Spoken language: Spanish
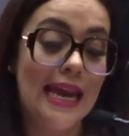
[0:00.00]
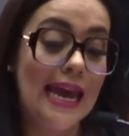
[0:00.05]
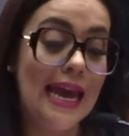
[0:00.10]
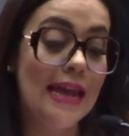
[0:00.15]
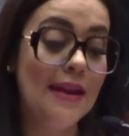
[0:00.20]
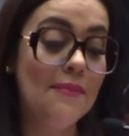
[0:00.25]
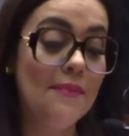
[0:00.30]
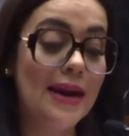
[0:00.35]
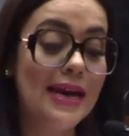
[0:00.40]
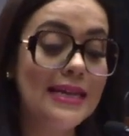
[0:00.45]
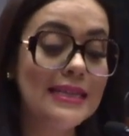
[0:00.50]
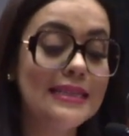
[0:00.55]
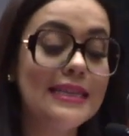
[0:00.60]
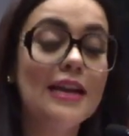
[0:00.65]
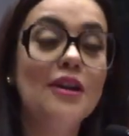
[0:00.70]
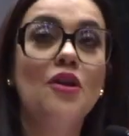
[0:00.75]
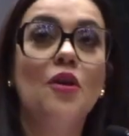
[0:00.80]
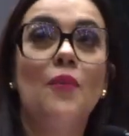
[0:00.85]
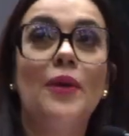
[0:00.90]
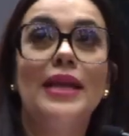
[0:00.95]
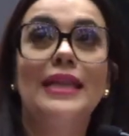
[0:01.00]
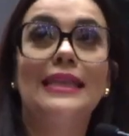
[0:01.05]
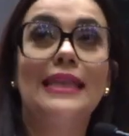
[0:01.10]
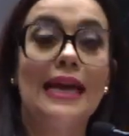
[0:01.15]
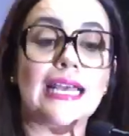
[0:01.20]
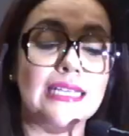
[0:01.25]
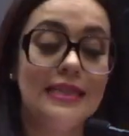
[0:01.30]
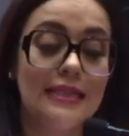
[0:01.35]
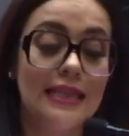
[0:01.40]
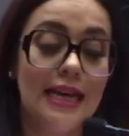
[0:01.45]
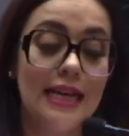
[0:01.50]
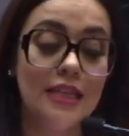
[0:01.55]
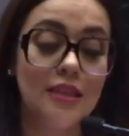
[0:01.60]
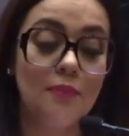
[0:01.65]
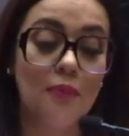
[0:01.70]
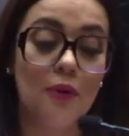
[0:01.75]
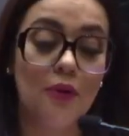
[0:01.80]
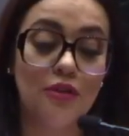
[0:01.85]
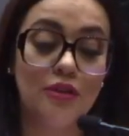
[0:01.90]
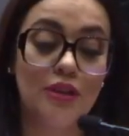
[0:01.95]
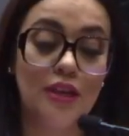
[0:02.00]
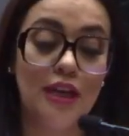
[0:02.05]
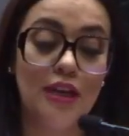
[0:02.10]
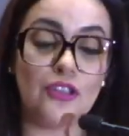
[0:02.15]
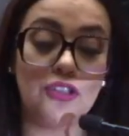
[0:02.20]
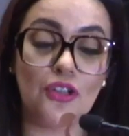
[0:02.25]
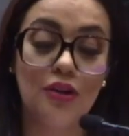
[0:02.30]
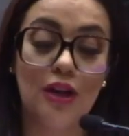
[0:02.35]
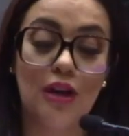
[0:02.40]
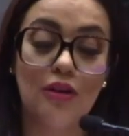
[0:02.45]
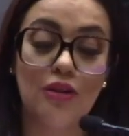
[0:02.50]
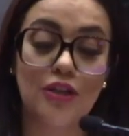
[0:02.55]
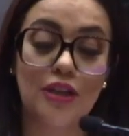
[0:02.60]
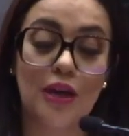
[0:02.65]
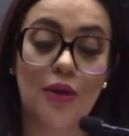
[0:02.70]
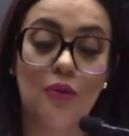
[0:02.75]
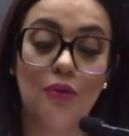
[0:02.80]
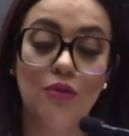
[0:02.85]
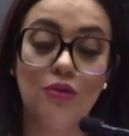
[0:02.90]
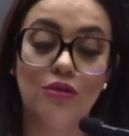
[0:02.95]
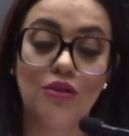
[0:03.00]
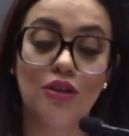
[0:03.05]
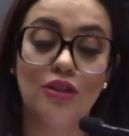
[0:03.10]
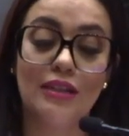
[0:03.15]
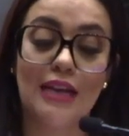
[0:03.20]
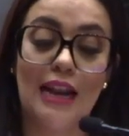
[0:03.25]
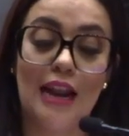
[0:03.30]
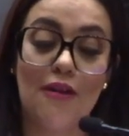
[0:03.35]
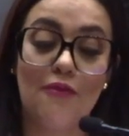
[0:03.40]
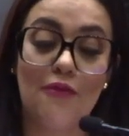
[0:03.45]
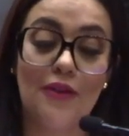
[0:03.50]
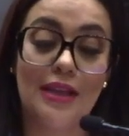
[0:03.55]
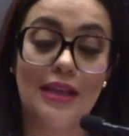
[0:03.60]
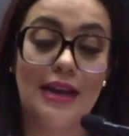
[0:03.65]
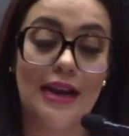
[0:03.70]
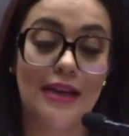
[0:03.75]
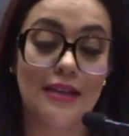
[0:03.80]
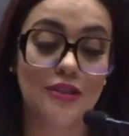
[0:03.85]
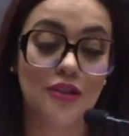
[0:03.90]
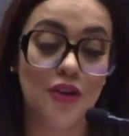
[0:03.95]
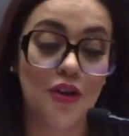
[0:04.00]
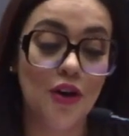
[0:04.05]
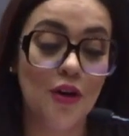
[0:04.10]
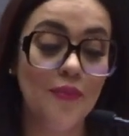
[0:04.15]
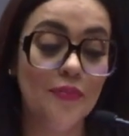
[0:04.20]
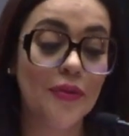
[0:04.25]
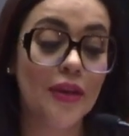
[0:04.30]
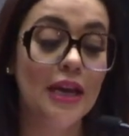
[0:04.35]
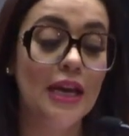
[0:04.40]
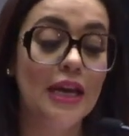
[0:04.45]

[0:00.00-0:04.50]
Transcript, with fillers: en más del 96% de los recursos de la federación